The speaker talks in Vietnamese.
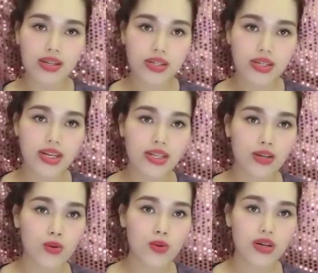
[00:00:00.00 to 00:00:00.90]
Trước đây
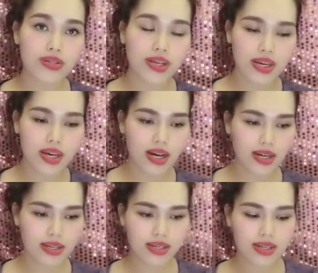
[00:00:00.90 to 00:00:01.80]
thì cô ấy có dạy
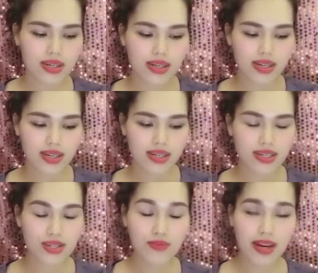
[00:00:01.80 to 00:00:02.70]
à,
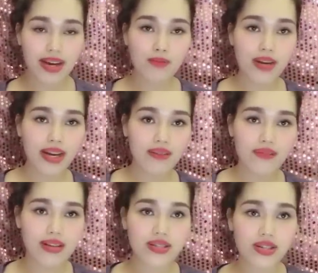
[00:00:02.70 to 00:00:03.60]
à, đúng là éo le
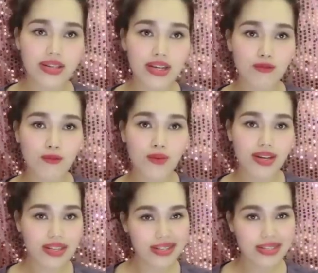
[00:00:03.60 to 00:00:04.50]
là trước đây cô
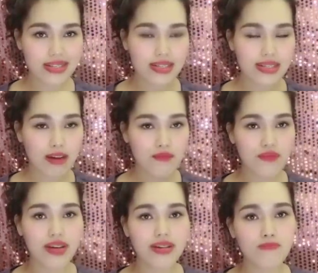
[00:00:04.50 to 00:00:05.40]
là giáo
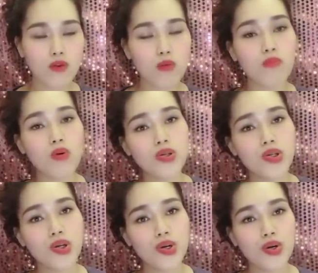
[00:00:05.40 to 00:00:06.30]
viên bộ
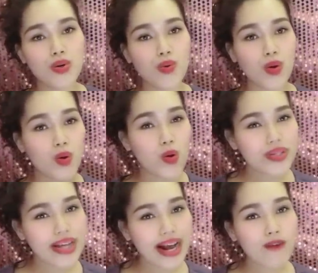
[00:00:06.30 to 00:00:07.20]
môn của
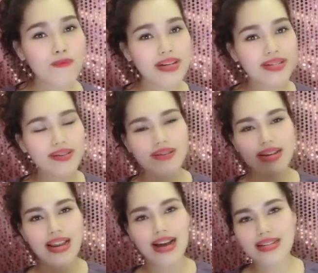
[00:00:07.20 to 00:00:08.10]
cô giáo bây giờ
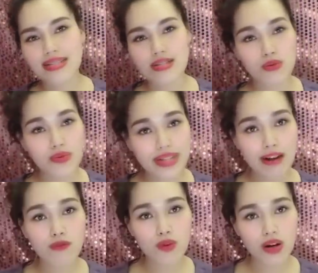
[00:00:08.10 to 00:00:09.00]
lại là cô
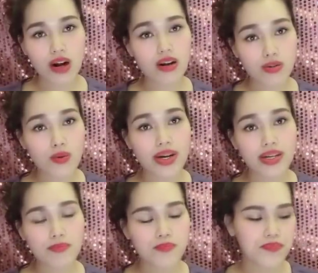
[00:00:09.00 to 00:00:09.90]
giáo của con cô ấy.